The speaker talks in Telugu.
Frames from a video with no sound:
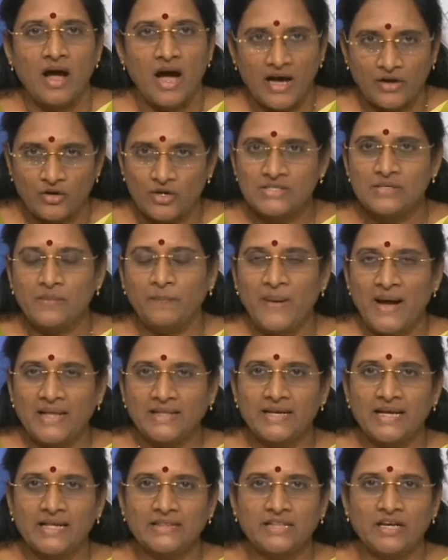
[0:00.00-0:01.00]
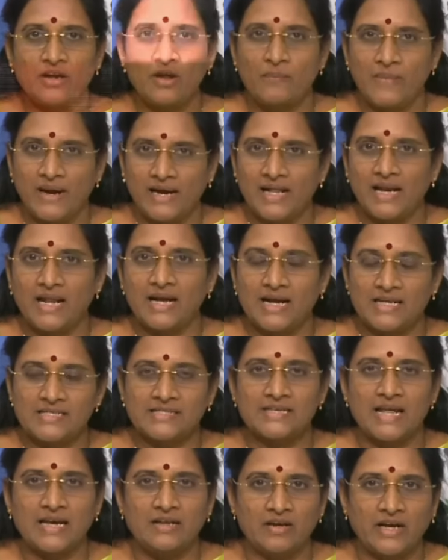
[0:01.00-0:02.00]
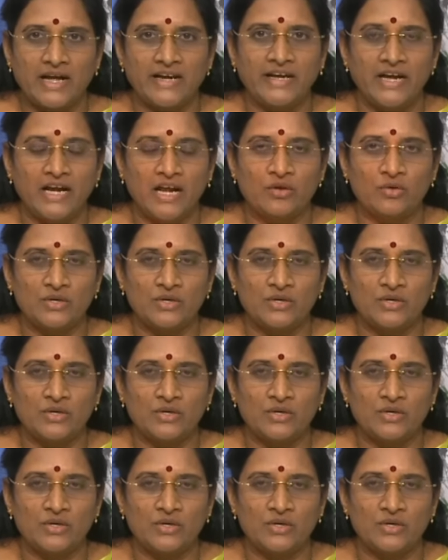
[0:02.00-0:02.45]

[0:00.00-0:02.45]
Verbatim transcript: ఆ రోజు పాదయాత్రలో మహిళల కష్టాలు కన్నీళ్ల